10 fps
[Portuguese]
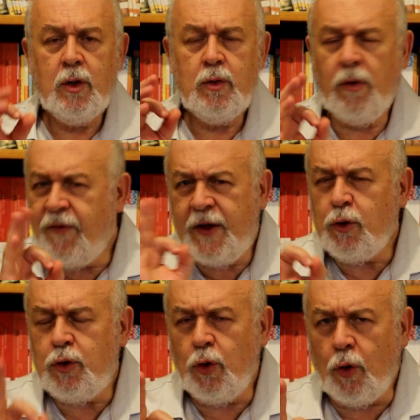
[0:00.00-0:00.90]
No
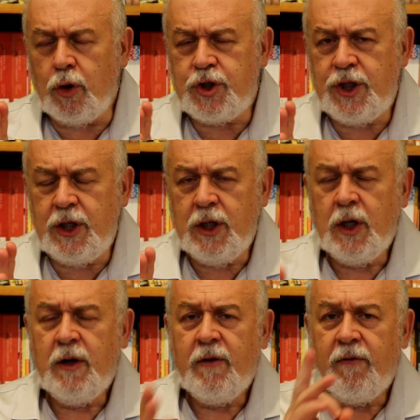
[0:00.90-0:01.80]
vídeo de hoje,
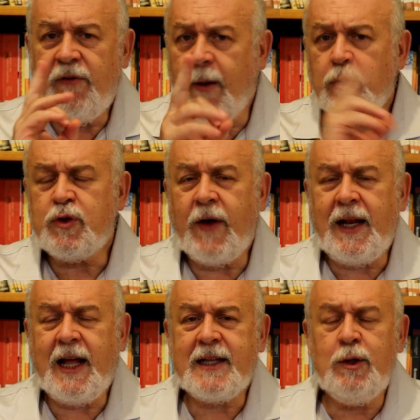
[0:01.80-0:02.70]
vamos
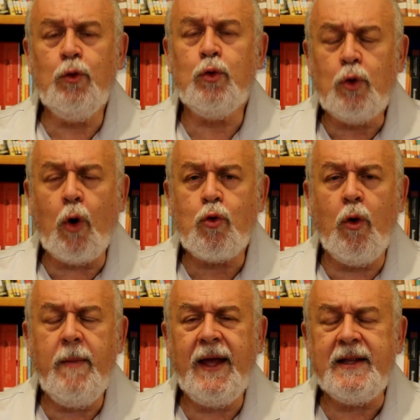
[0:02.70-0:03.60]
falar de um
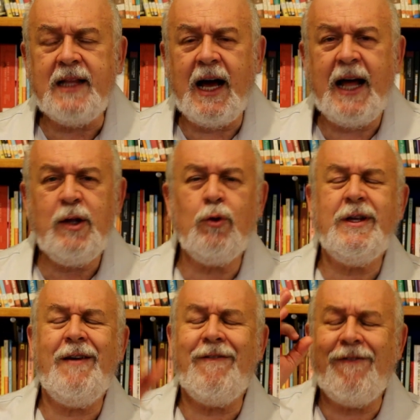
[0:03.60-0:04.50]
documentário
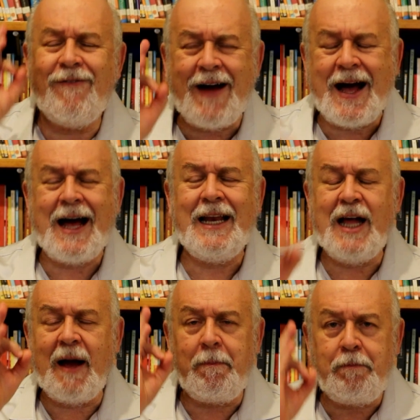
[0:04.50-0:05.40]
que
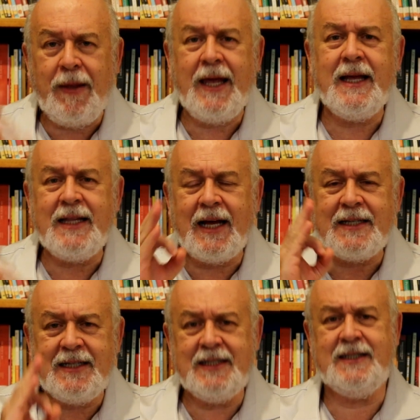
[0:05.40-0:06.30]
vale a pena
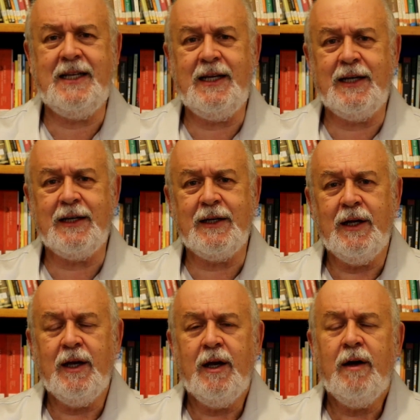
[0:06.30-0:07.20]
assistir.
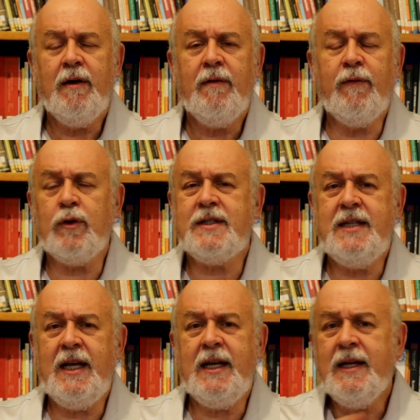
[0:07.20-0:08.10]

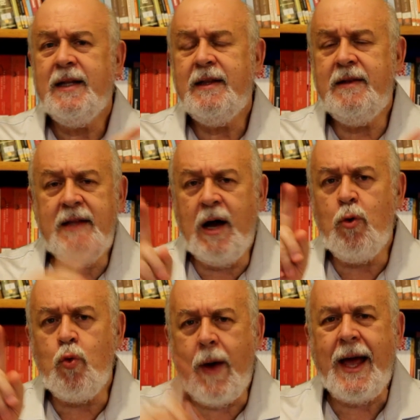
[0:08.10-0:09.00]
Você
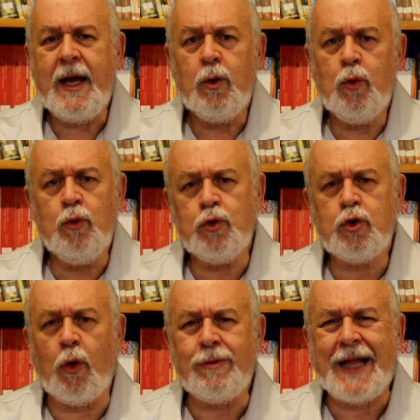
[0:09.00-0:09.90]
não é um
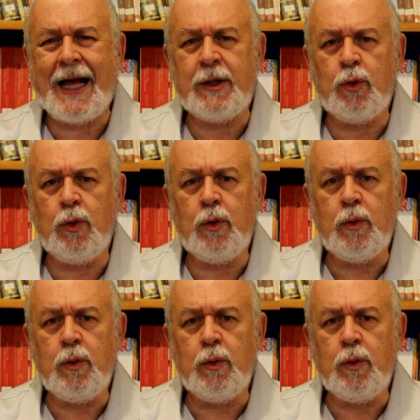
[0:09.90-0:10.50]
soldado.